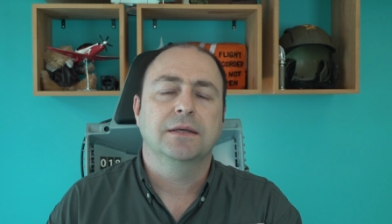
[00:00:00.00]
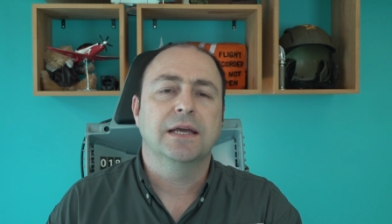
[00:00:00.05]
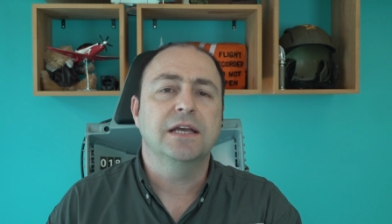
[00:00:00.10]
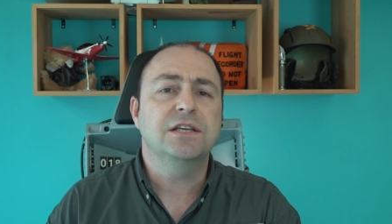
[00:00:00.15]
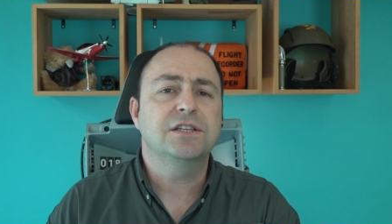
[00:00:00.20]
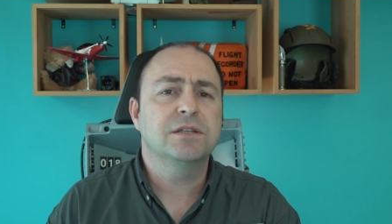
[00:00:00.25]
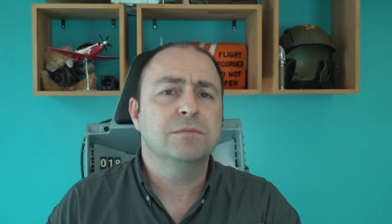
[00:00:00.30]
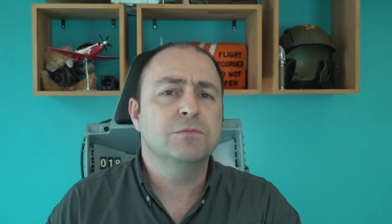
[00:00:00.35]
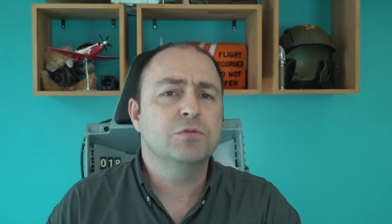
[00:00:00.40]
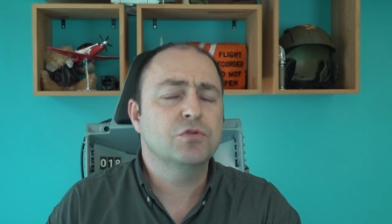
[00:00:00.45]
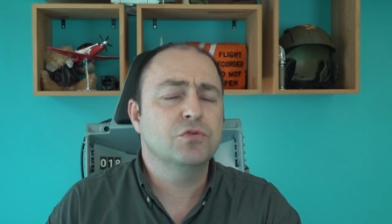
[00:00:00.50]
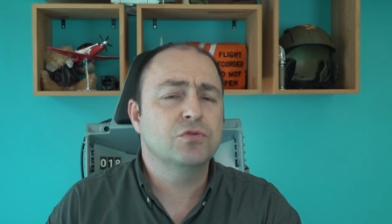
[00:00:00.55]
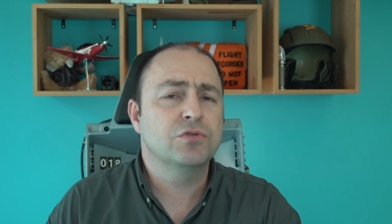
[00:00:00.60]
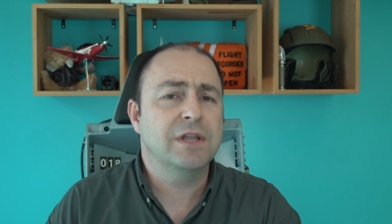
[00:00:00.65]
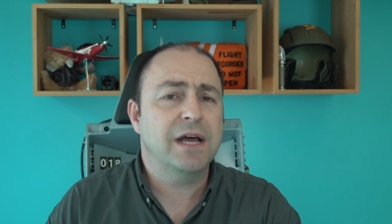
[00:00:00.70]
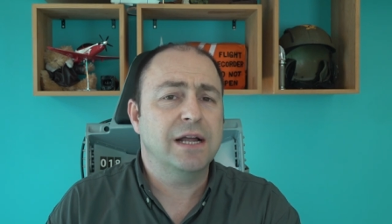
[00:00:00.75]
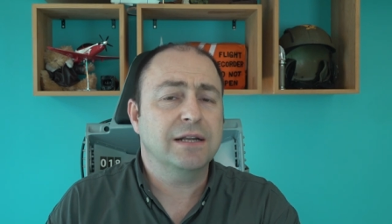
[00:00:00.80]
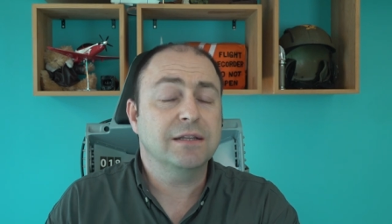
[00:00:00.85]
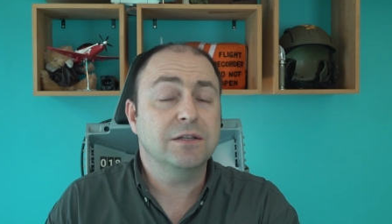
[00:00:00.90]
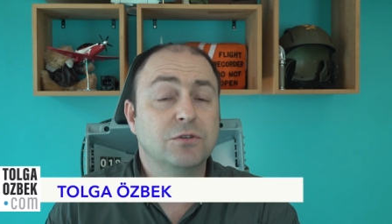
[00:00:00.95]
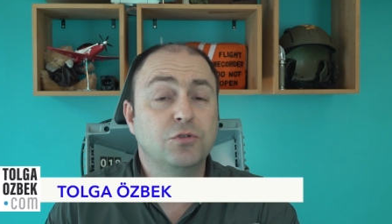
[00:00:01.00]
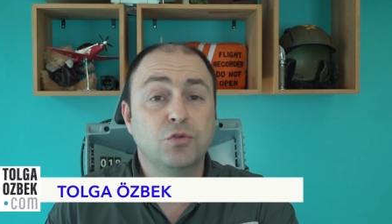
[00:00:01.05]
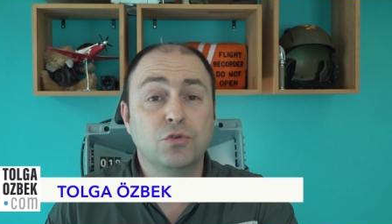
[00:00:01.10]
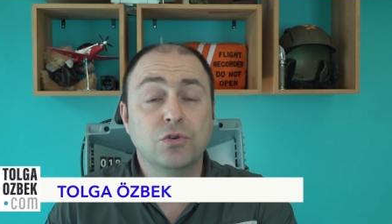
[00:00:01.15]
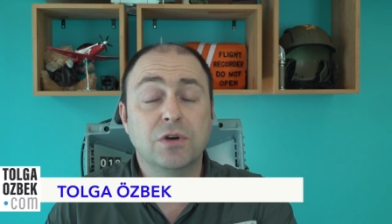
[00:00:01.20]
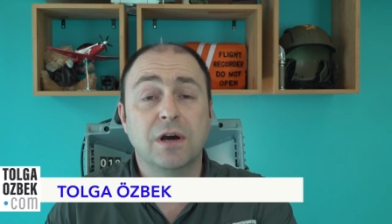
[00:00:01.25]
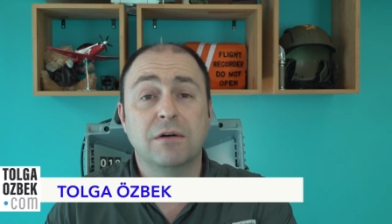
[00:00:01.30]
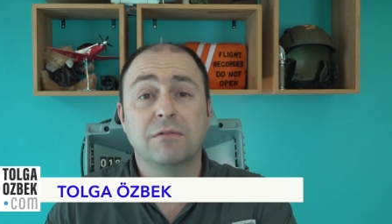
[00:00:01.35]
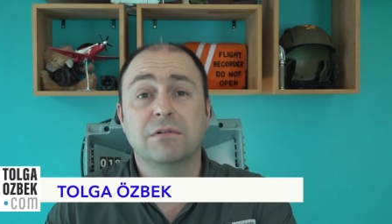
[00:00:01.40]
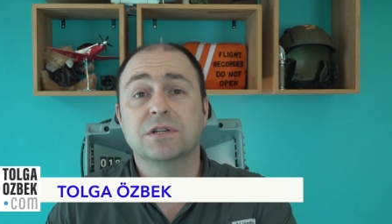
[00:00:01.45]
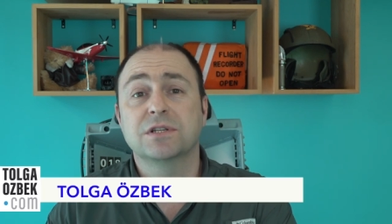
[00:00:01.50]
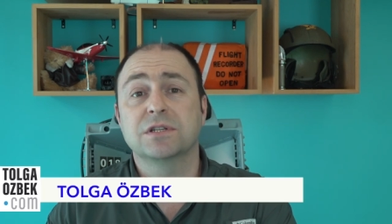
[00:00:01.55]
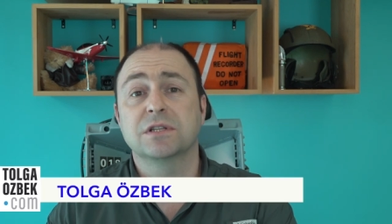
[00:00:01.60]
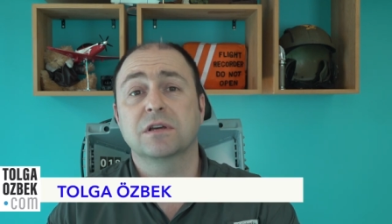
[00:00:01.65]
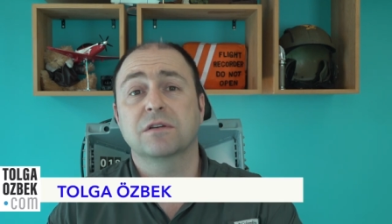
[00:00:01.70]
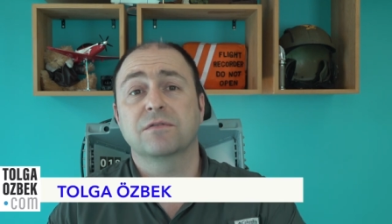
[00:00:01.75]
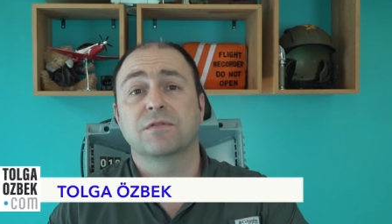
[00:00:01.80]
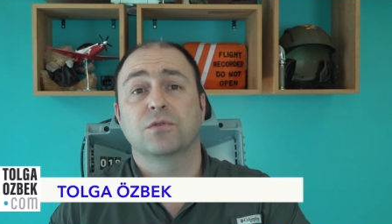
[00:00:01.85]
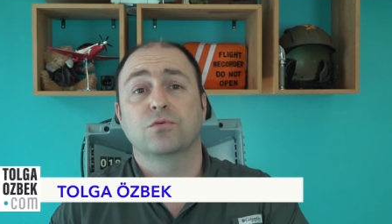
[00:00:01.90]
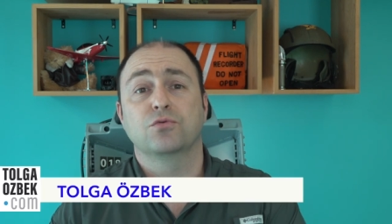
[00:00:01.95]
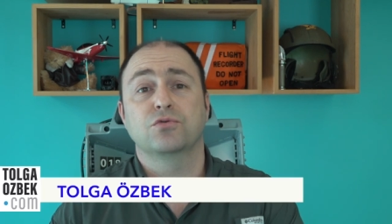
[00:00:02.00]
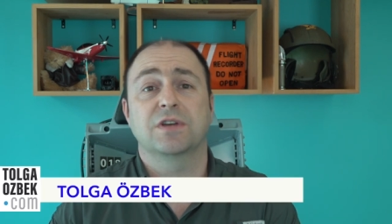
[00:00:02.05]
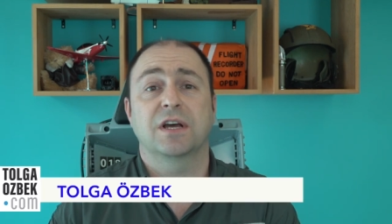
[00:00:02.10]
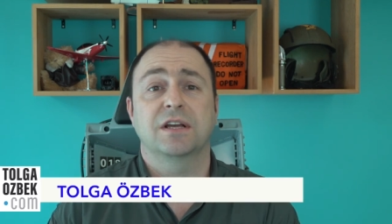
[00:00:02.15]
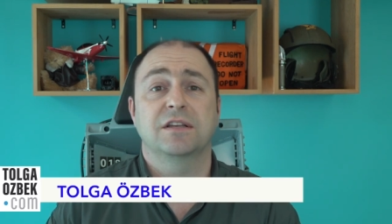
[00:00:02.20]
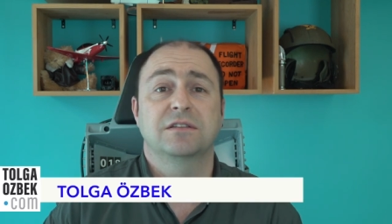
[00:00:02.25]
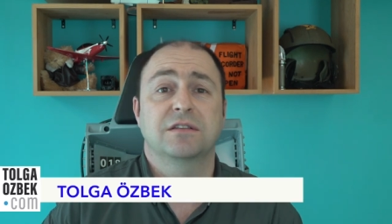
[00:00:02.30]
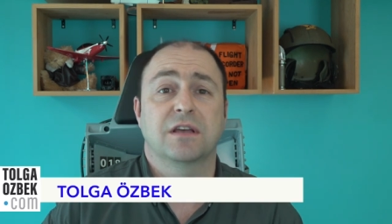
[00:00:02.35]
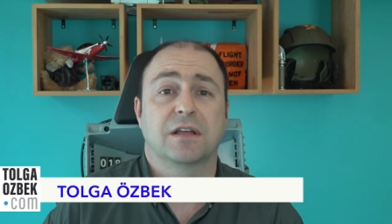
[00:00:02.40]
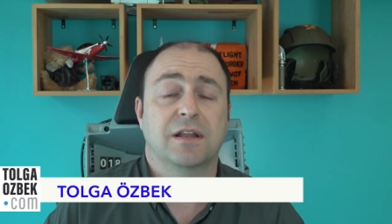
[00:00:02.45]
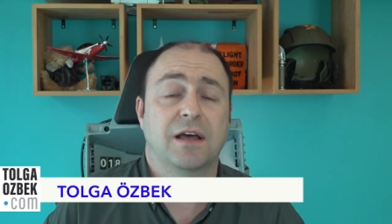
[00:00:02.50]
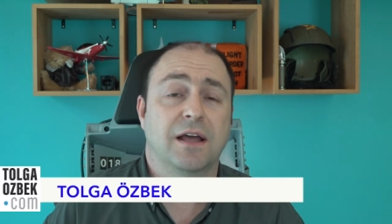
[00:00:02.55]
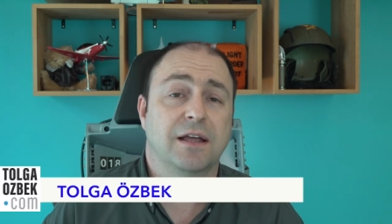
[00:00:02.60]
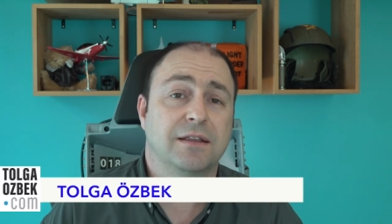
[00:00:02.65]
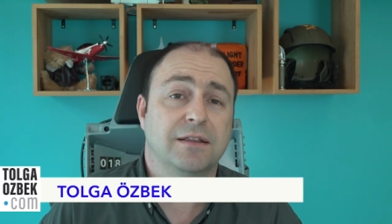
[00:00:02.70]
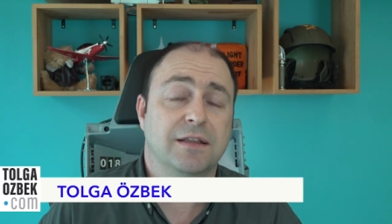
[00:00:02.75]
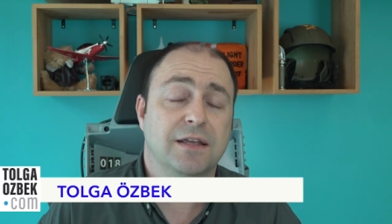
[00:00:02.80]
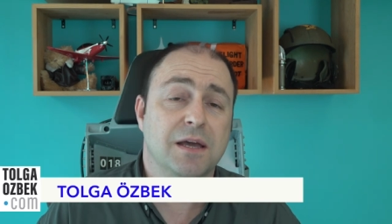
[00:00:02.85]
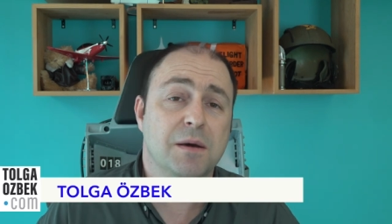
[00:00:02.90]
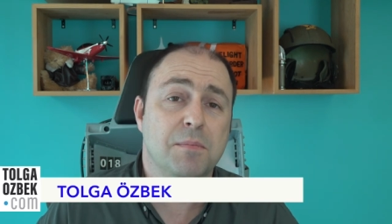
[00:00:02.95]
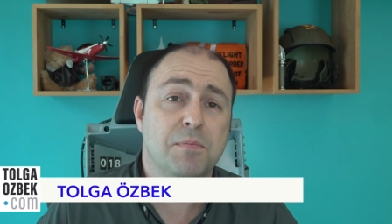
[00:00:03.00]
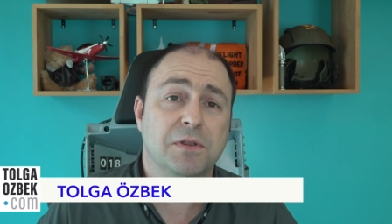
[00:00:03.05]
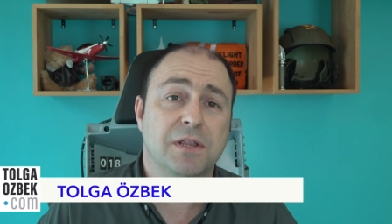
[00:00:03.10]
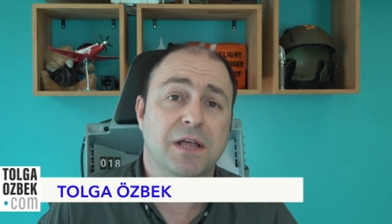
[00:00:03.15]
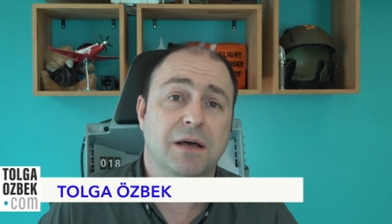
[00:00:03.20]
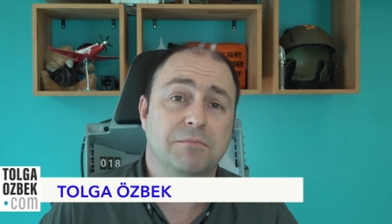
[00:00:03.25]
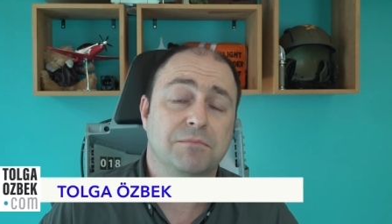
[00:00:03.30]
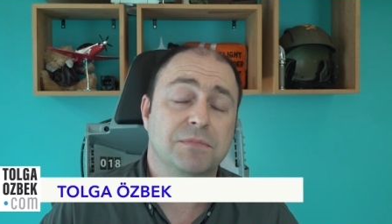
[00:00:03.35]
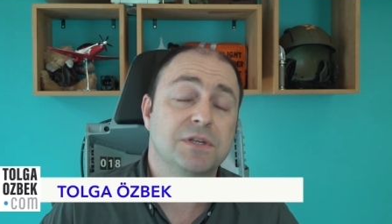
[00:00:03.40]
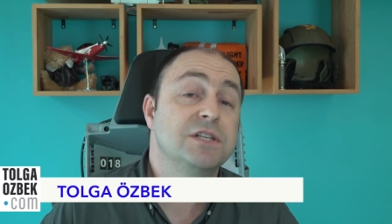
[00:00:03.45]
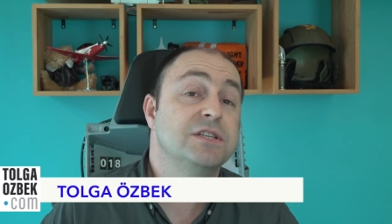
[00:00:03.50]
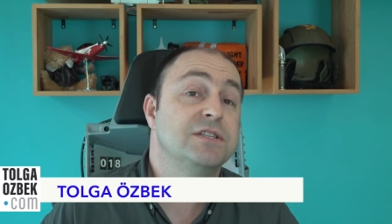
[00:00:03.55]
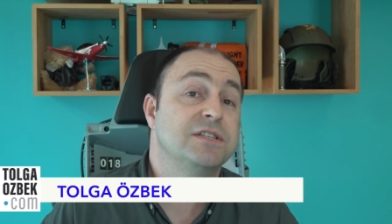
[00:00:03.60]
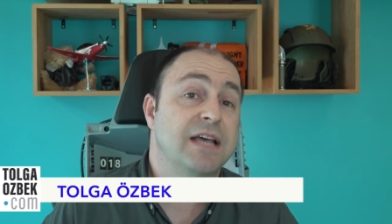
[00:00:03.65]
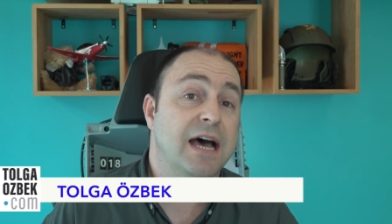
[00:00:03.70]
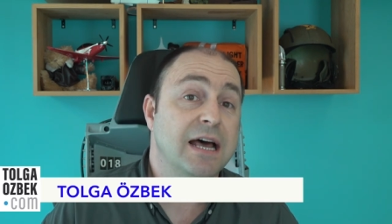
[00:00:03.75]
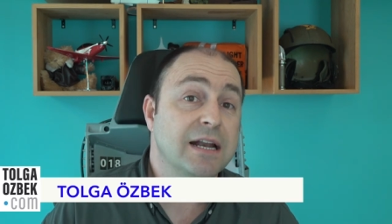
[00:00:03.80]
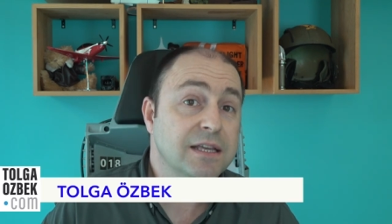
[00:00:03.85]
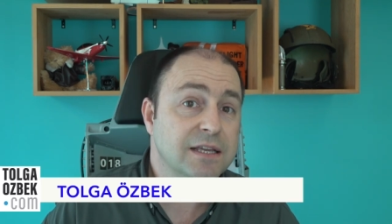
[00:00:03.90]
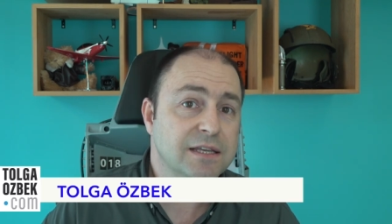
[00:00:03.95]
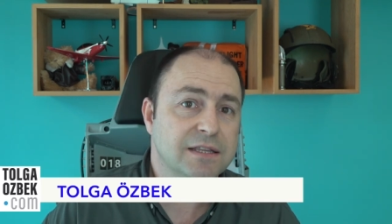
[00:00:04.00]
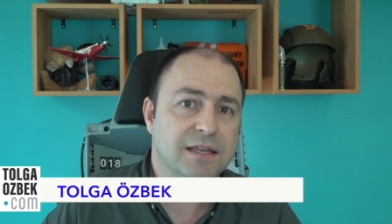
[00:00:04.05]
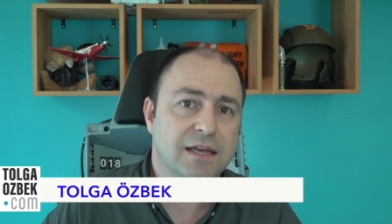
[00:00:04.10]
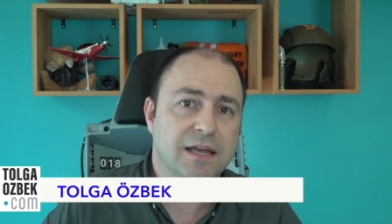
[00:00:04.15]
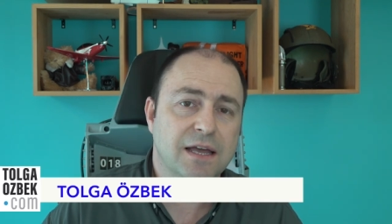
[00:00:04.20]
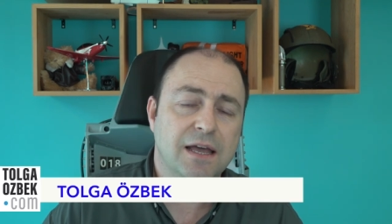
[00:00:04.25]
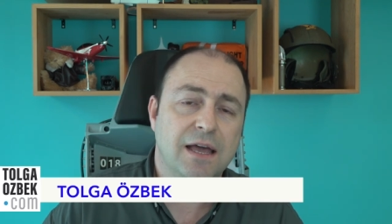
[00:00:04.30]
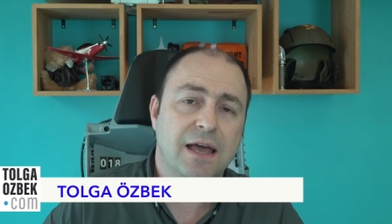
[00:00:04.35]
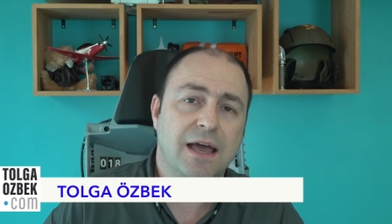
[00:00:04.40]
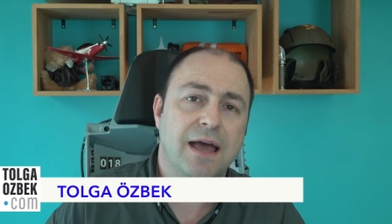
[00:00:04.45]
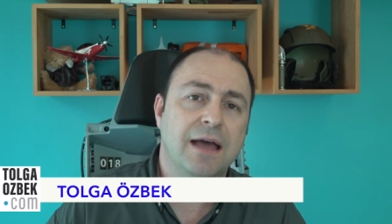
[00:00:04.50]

Geçtiğimiz günlerde Türk Havacılık ve Uzay Sanayi'nde yapılan bir sergide